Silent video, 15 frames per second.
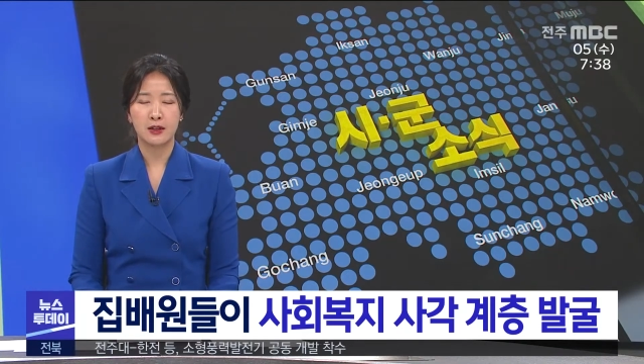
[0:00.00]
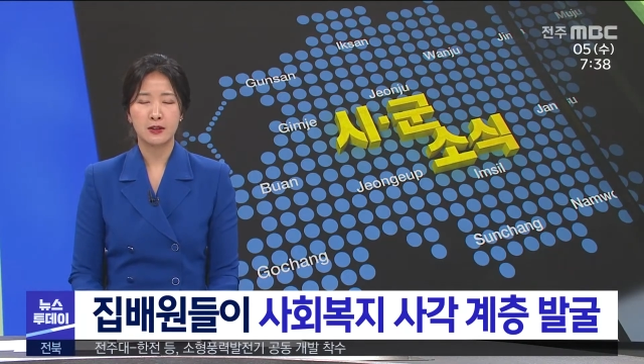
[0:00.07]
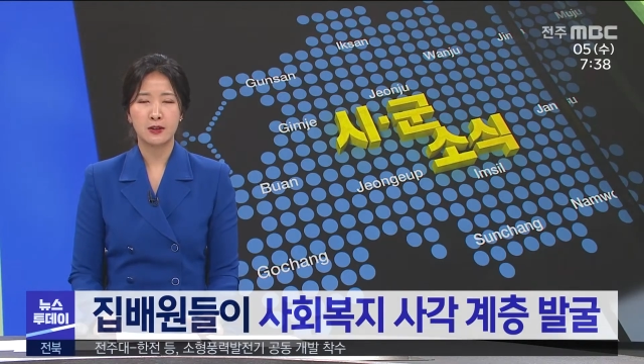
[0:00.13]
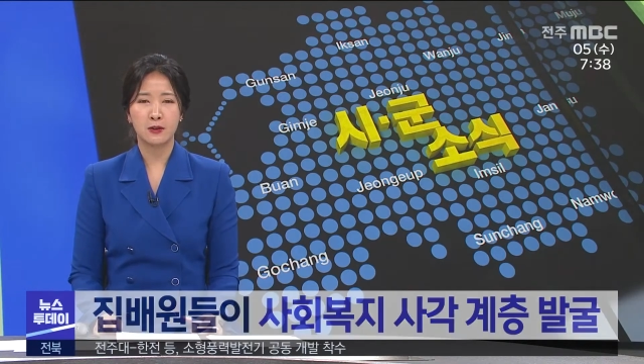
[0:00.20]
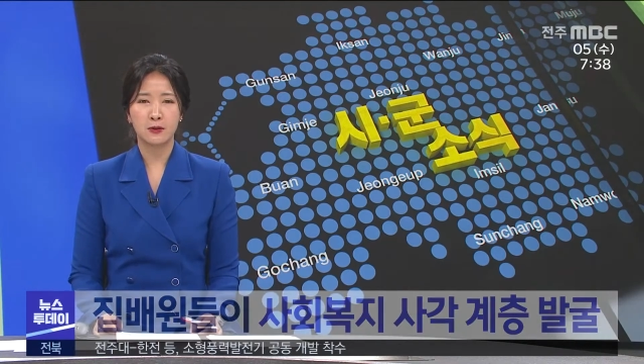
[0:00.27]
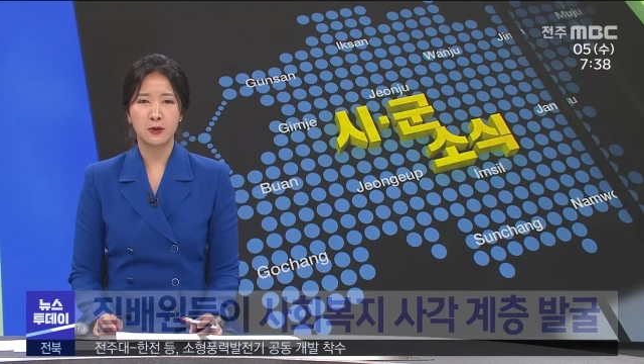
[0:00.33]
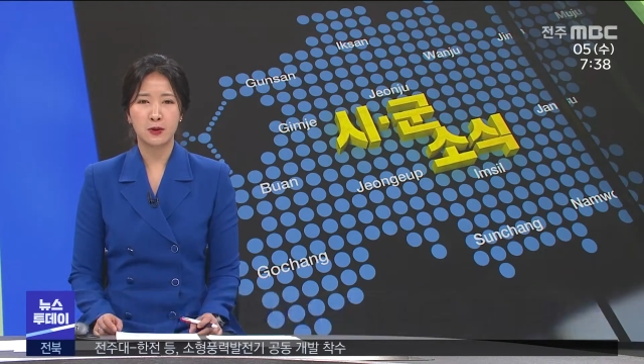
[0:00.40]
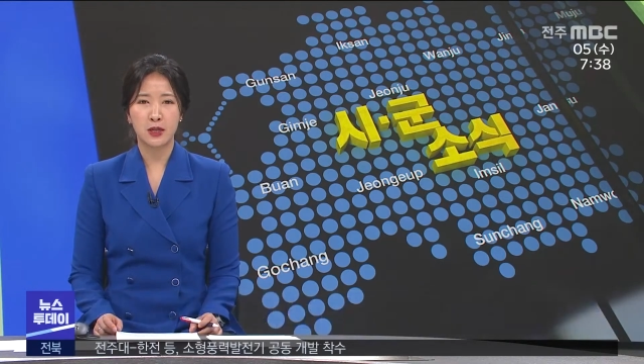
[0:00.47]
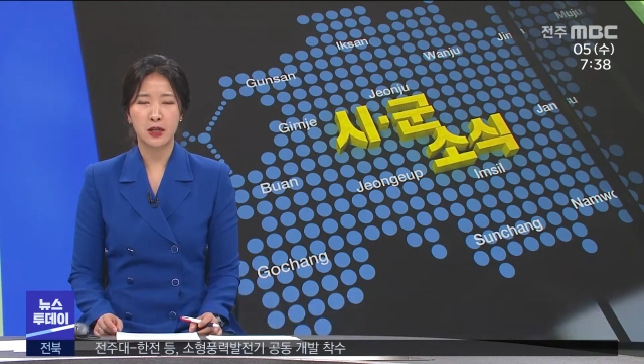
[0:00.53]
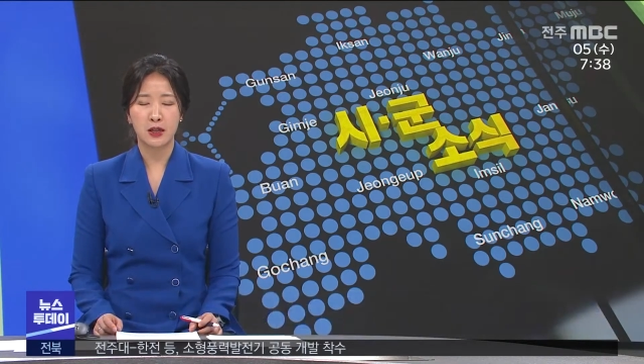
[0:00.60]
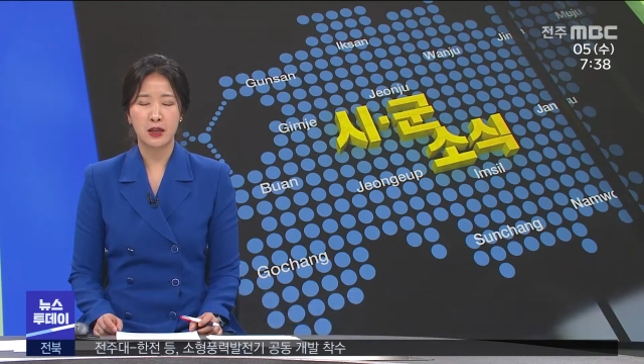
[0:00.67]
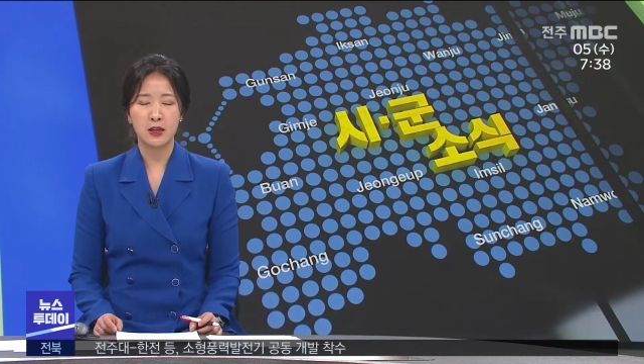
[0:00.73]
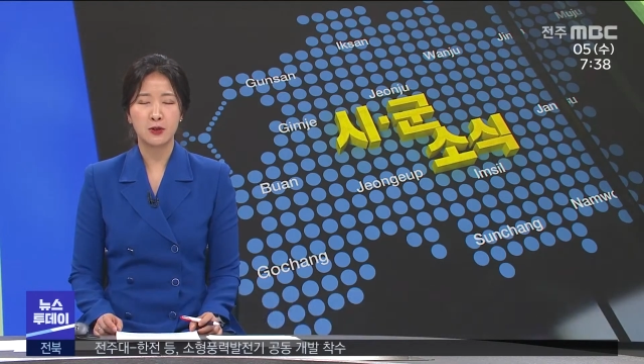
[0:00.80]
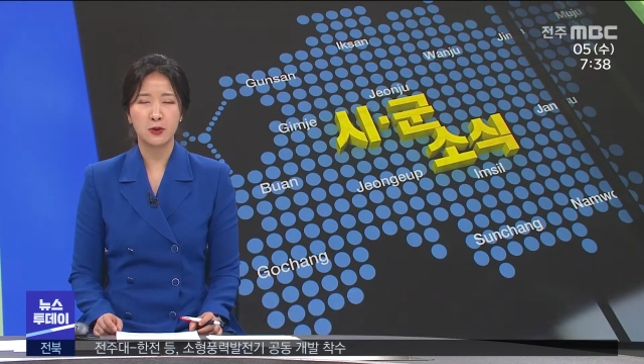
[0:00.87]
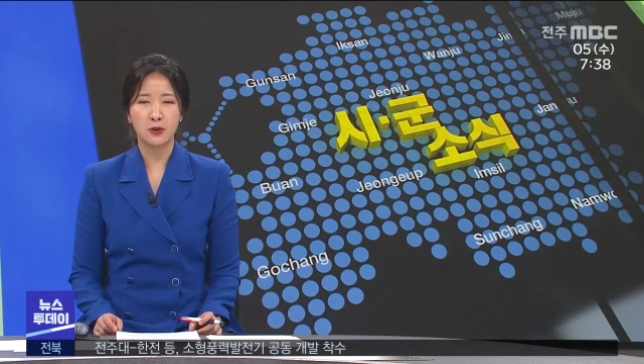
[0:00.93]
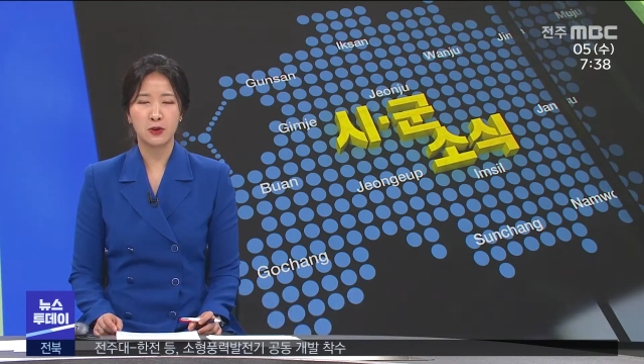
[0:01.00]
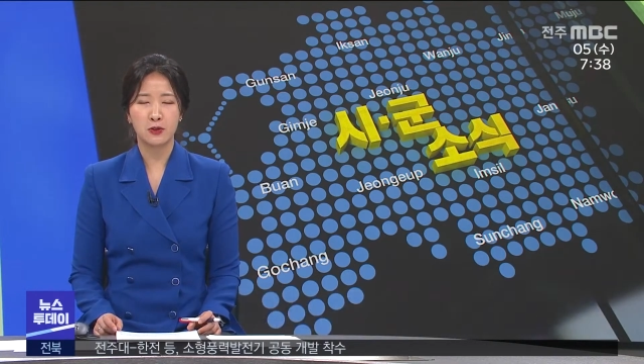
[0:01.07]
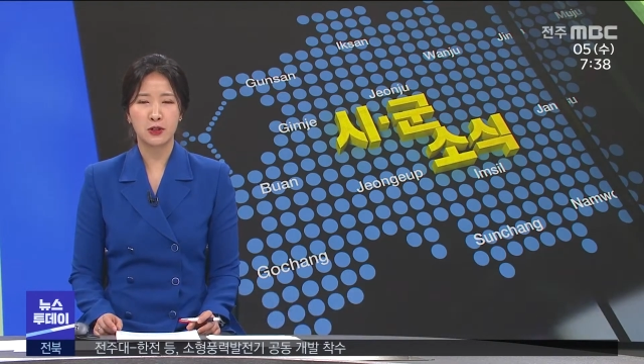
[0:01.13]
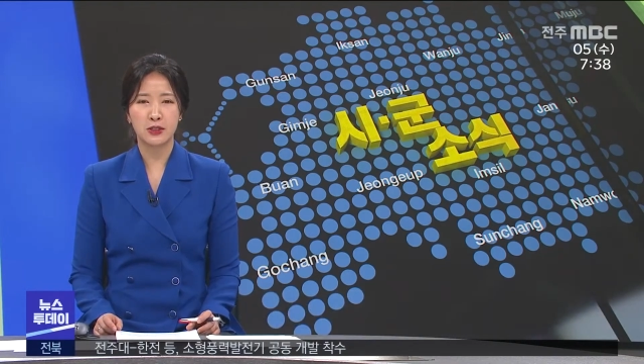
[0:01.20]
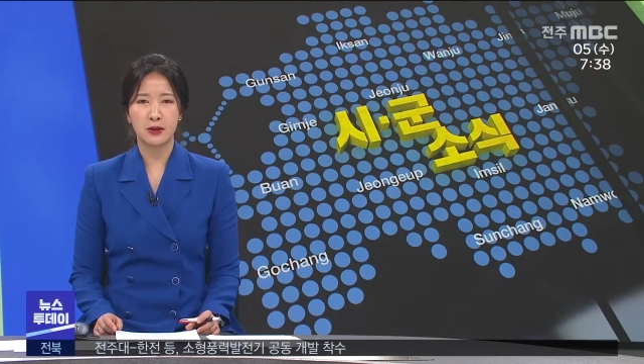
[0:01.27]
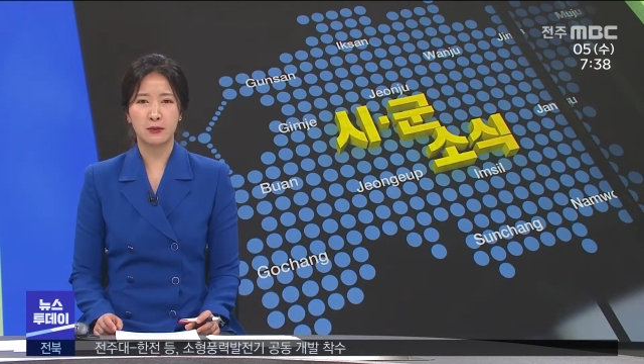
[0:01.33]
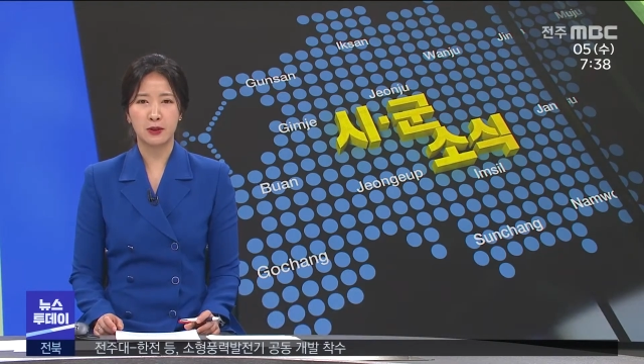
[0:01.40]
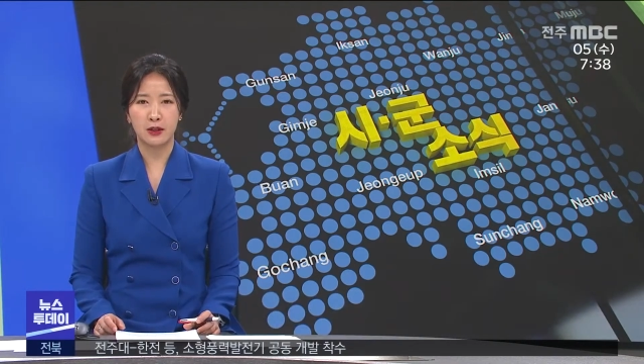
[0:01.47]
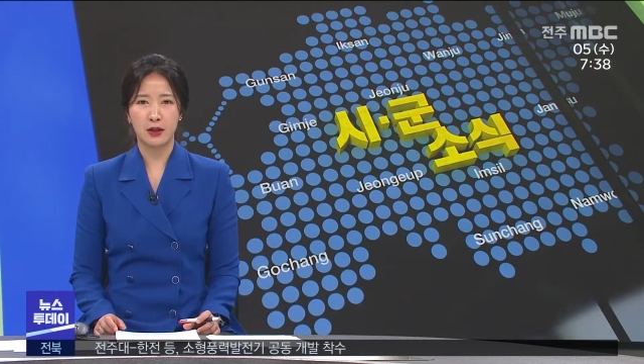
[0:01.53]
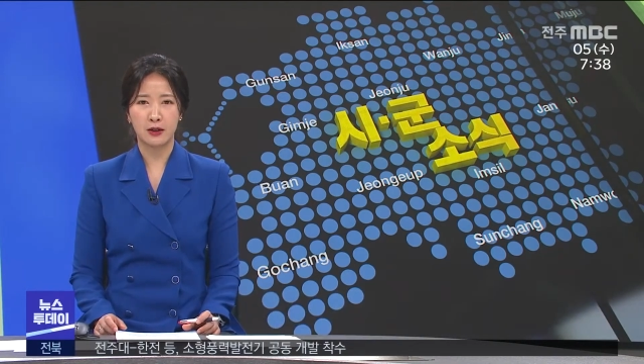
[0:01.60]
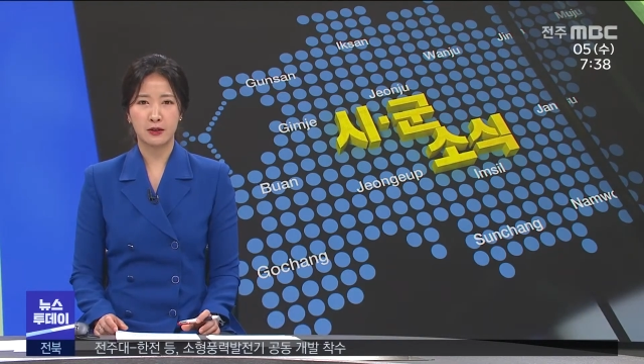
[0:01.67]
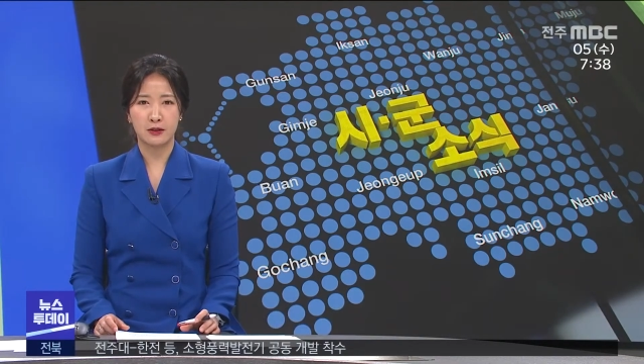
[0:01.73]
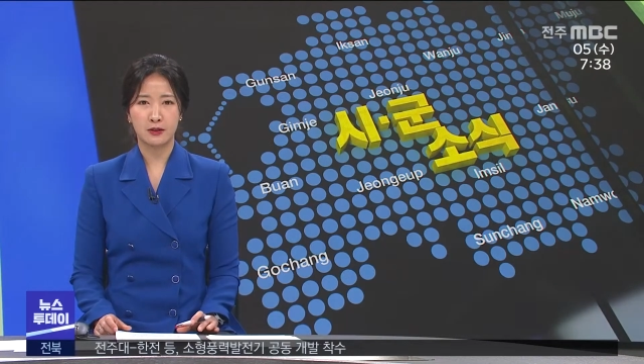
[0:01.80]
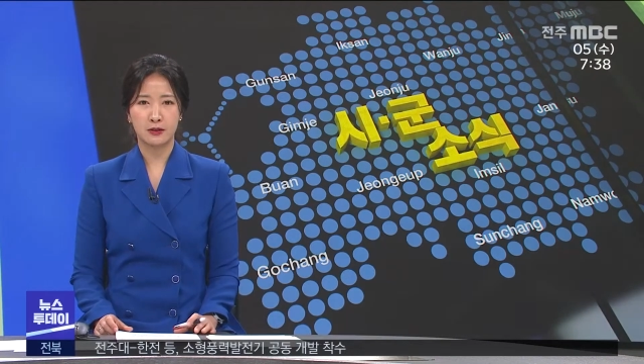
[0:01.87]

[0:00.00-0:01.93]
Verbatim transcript: 지역 소식 이종휴 기자입니다.